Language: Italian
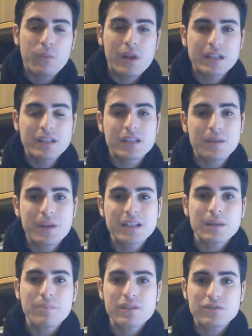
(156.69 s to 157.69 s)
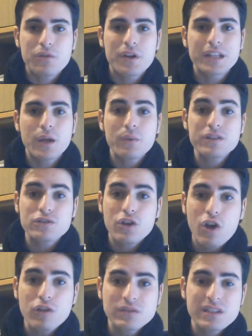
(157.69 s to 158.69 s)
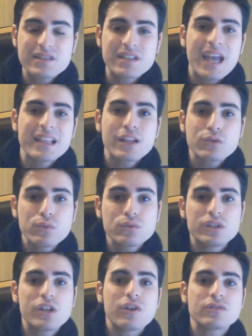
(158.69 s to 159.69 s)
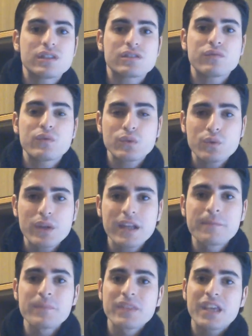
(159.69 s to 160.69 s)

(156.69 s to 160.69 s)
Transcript: quella determinata persona da questo contest e da tutti i contest futuri